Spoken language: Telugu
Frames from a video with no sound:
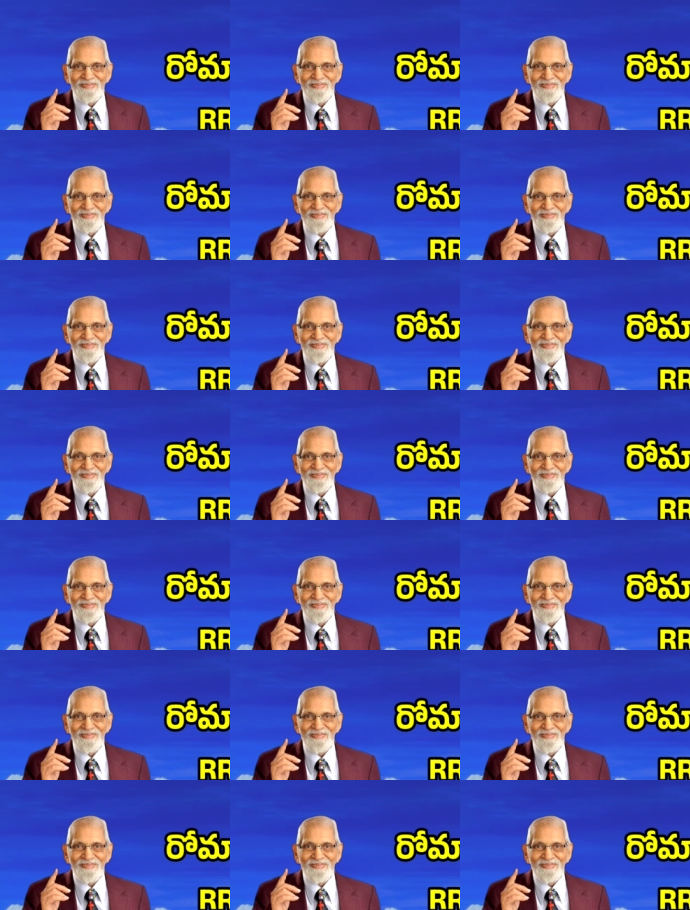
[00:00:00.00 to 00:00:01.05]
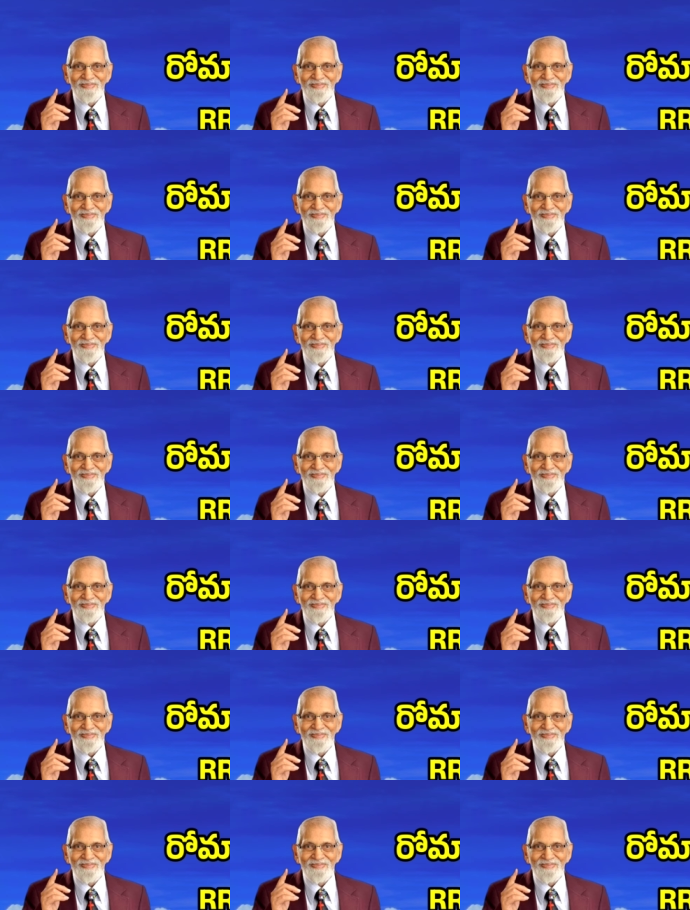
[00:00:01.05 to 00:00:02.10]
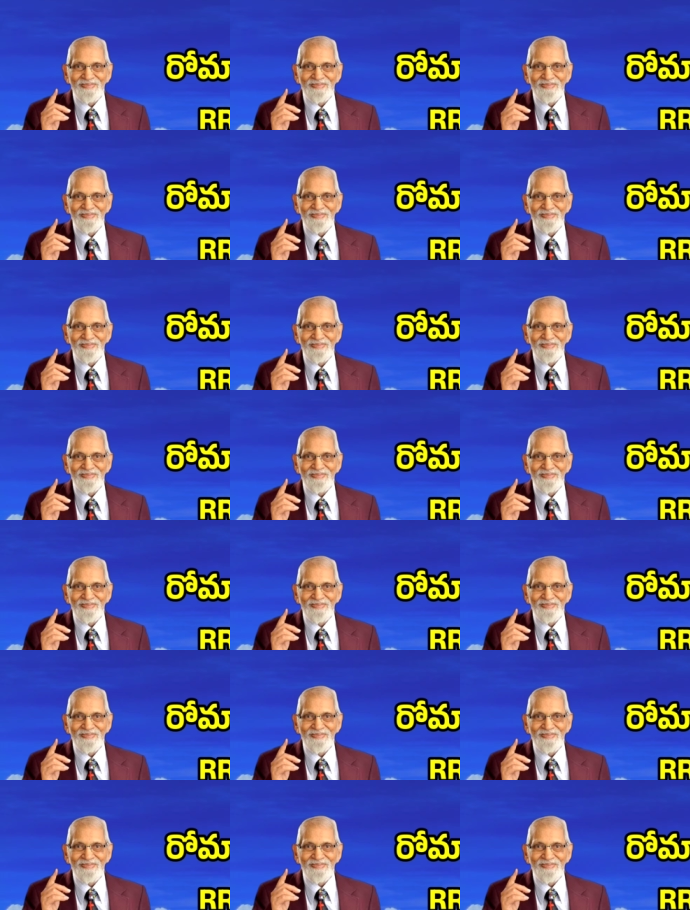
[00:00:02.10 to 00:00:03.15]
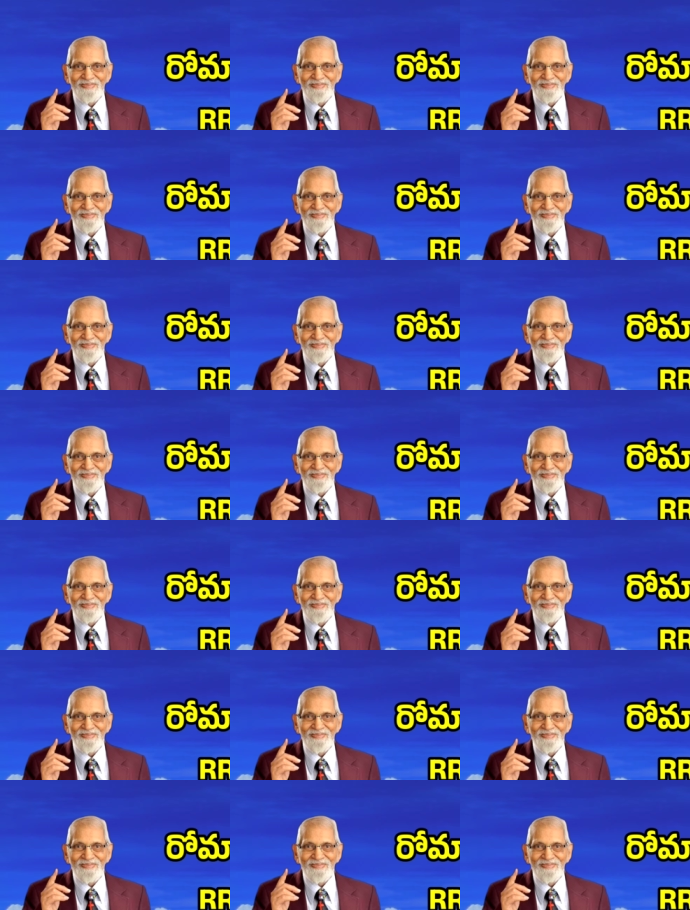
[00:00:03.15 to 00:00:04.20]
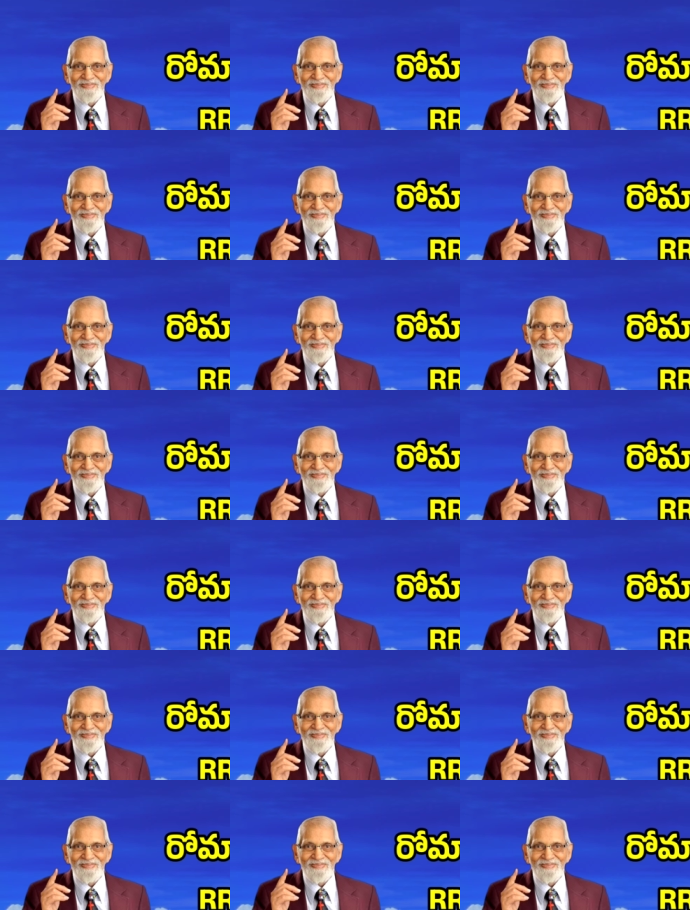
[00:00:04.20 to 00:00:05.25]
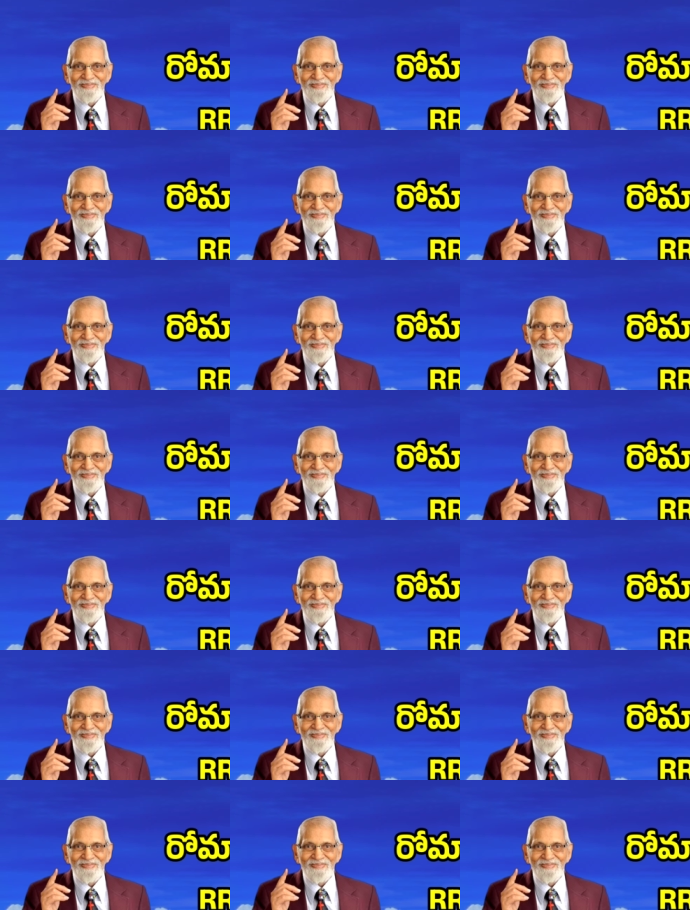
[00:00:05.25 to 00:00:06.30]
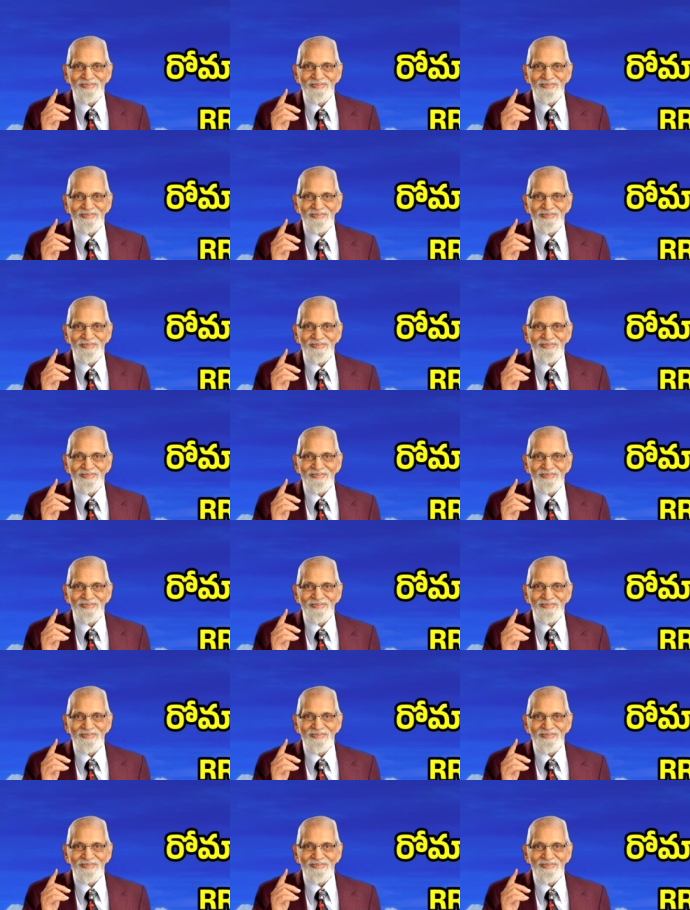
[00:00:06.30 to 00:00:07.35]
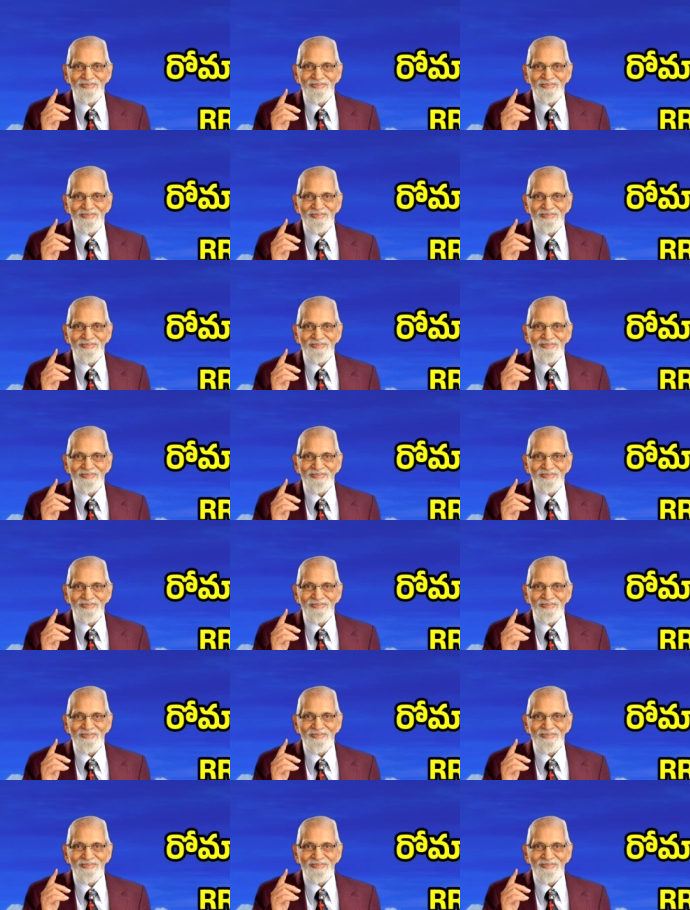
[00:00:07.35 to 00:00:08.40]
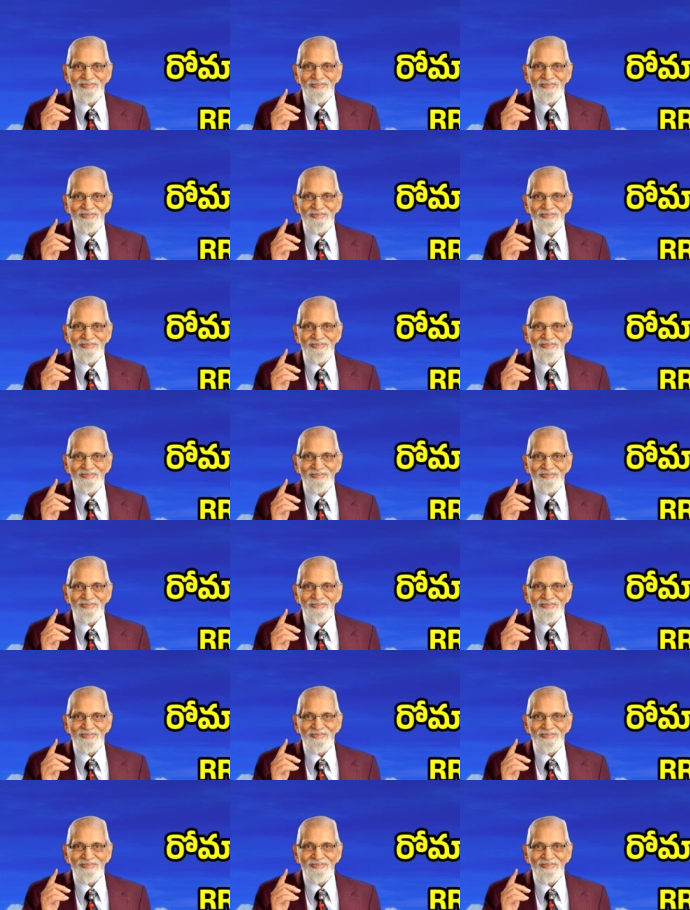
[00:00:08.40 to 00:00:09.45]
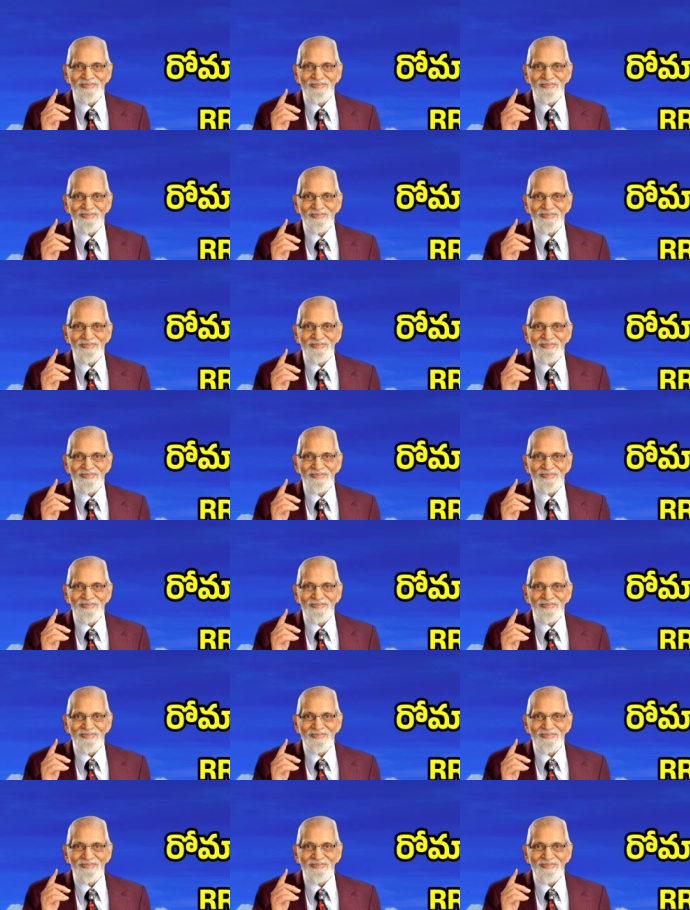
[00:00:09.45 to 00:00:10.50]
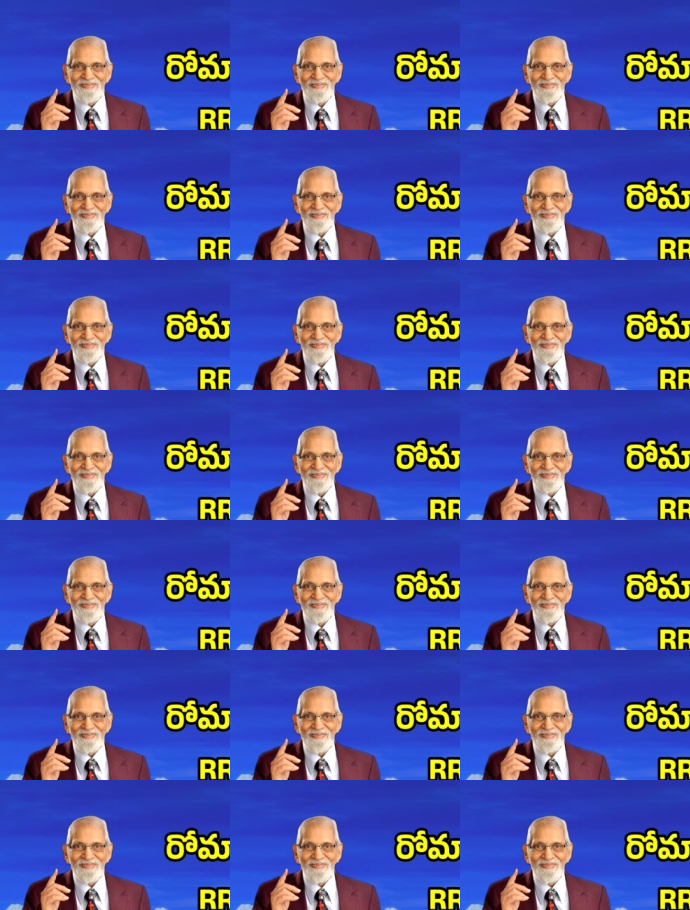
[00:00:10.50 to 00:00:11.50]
అందుకే మరో సందర్భంలో పిలిపి పత్రిక నాలుగో అధ్యాయం ఎనిమిదో వచనంలో పౌలన్నాడు సహోదరులారా ఏ యోగ్యత అయినా మెప్పైనా ఉండిన ఎడల